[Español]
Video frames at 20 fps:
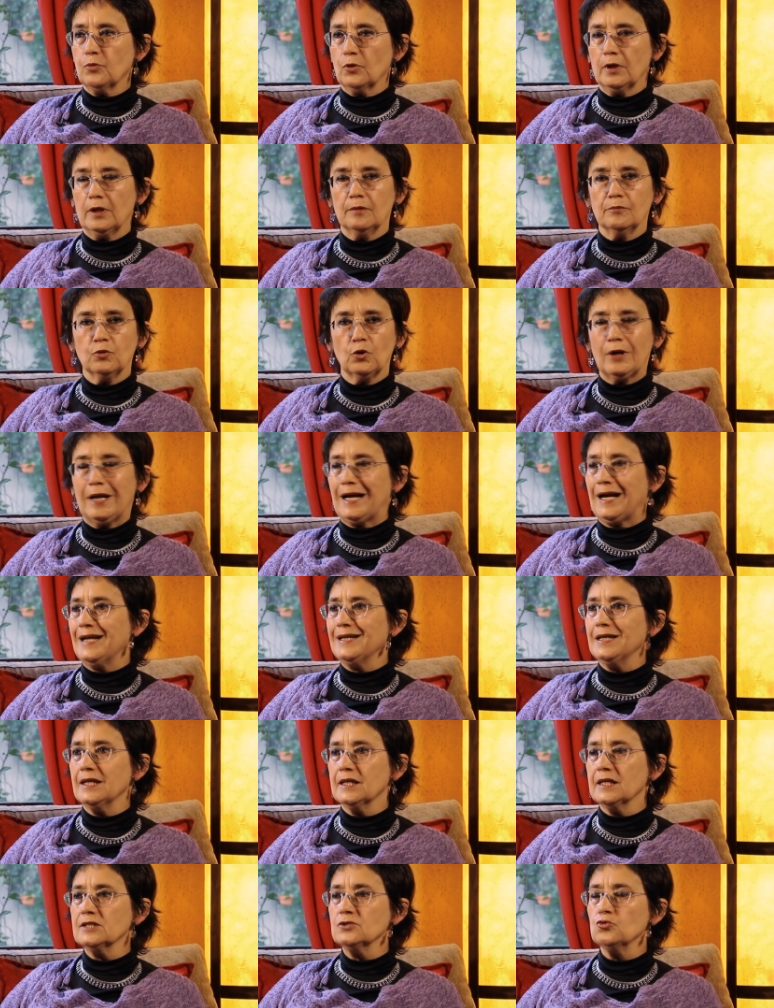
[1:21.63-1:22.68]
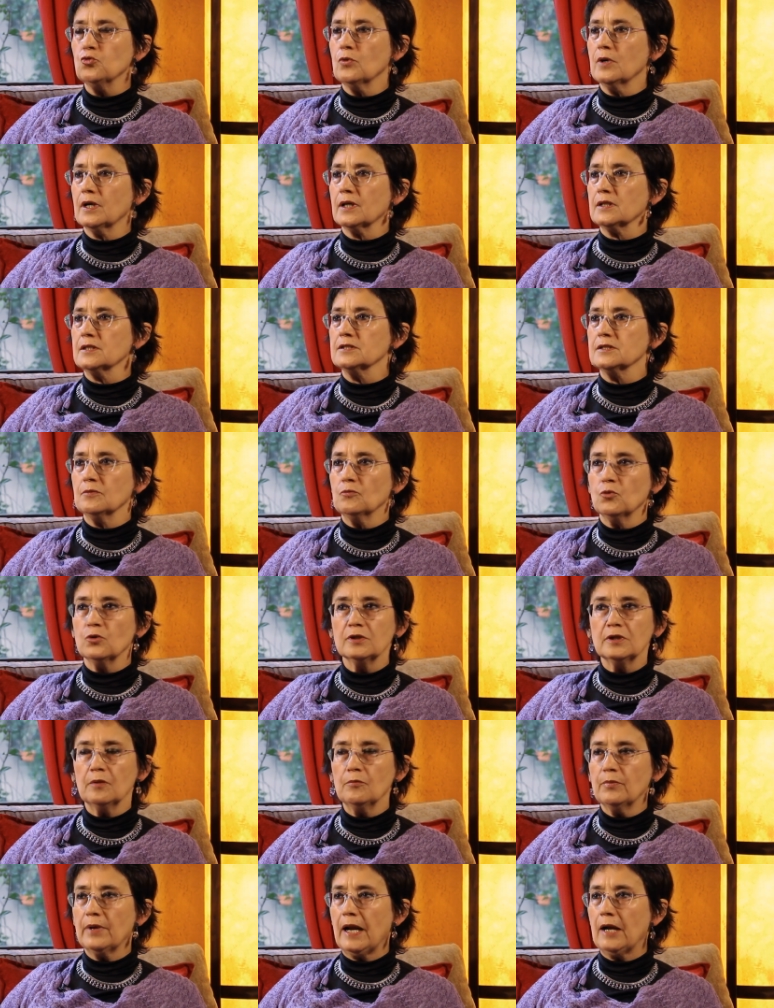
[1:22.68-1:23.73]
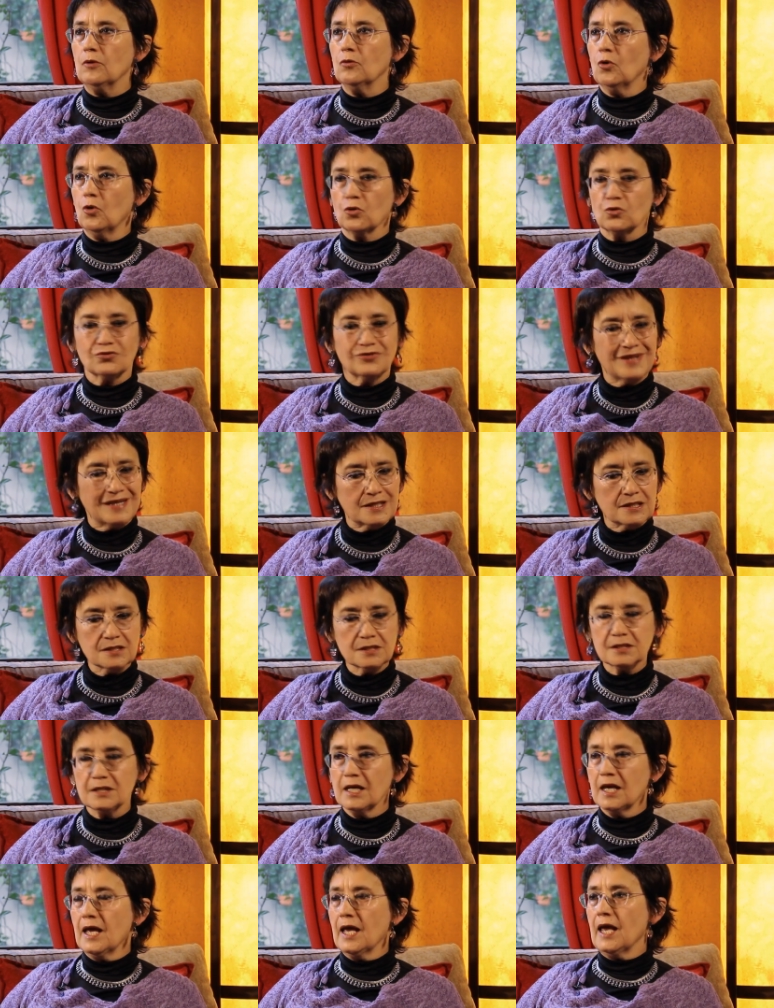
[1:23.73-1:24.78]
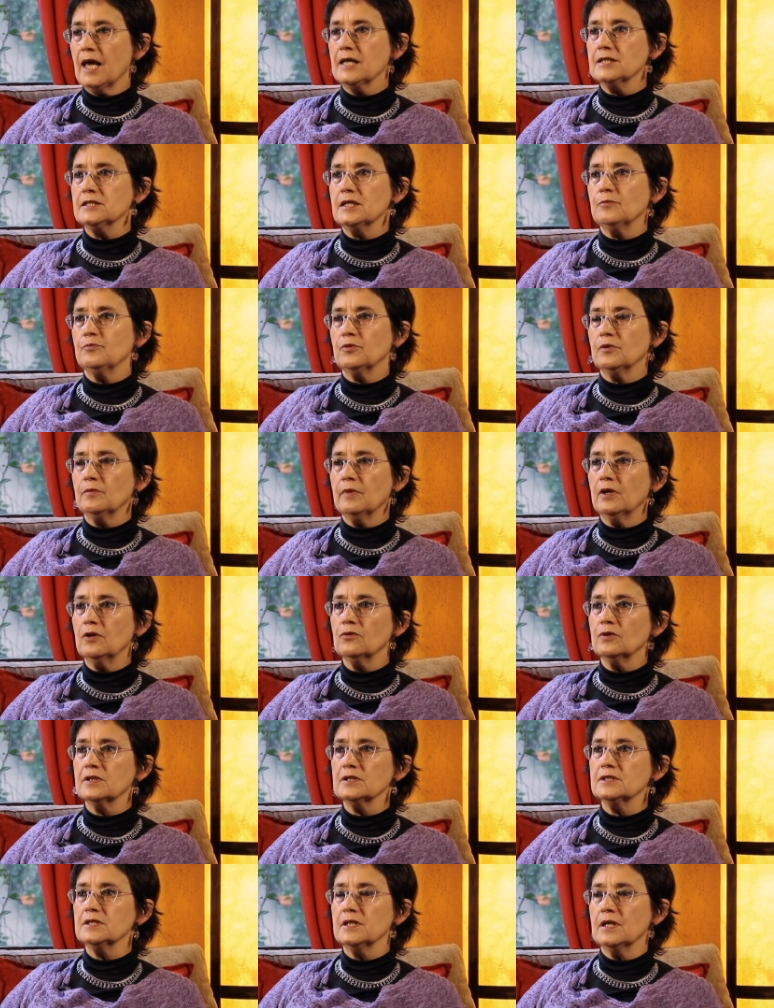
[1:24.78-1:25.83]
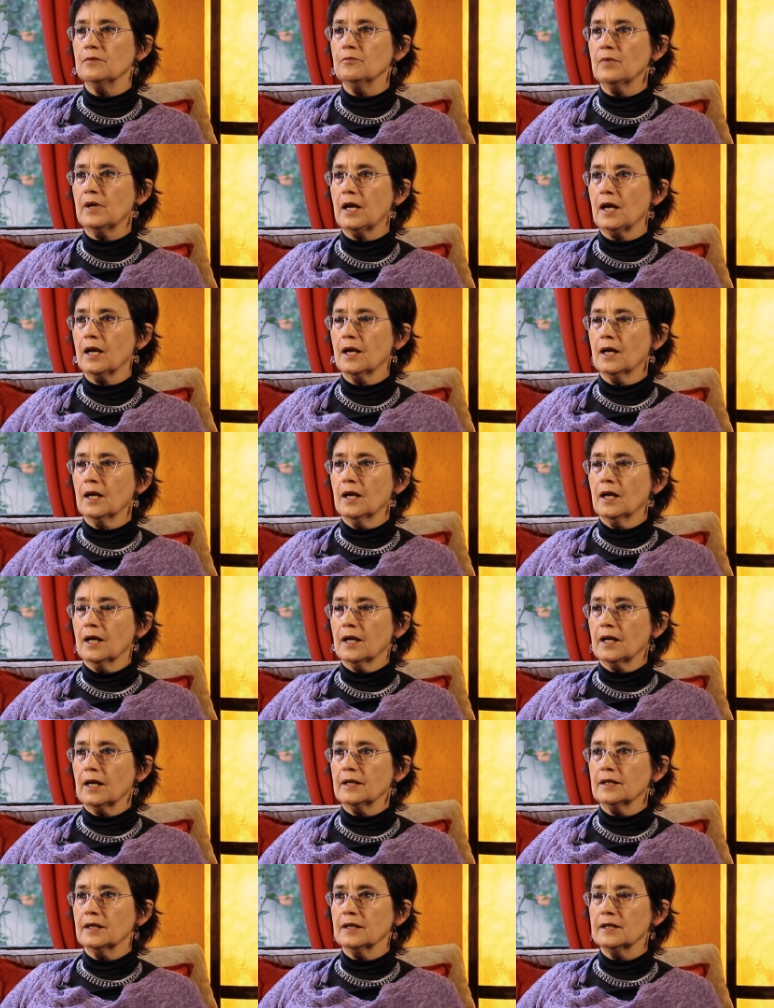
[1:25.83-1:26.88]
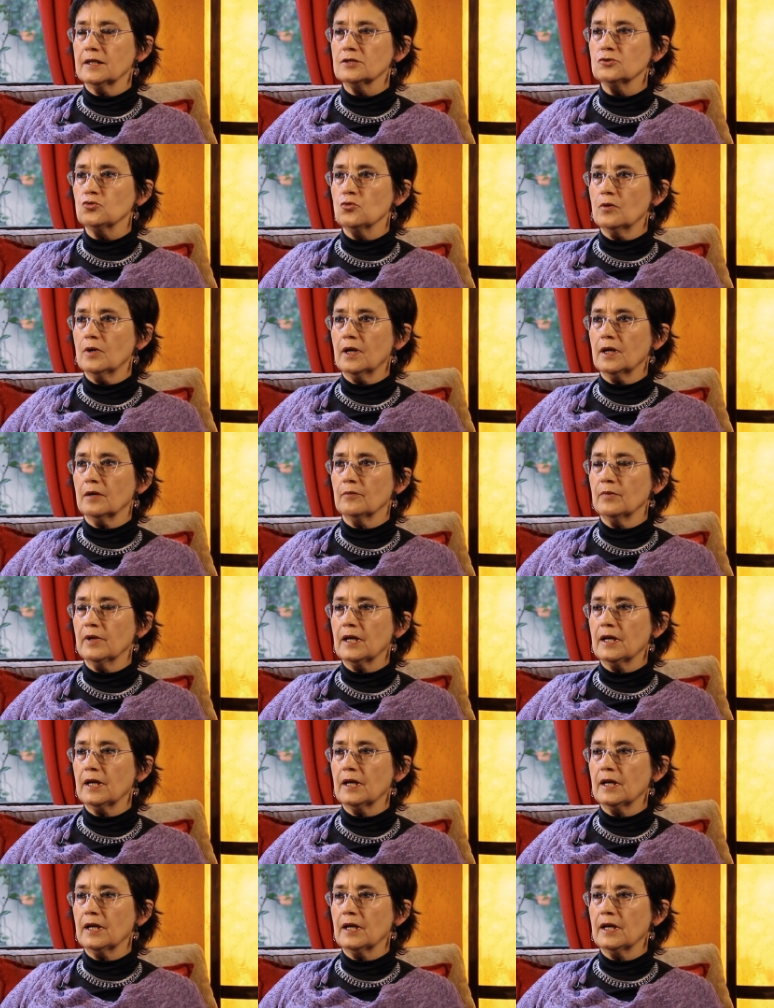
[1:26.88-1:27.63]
por ejemplo, la caña de azúcar desde muy temprano, Cortés es el primero que siembra caña de azúcar en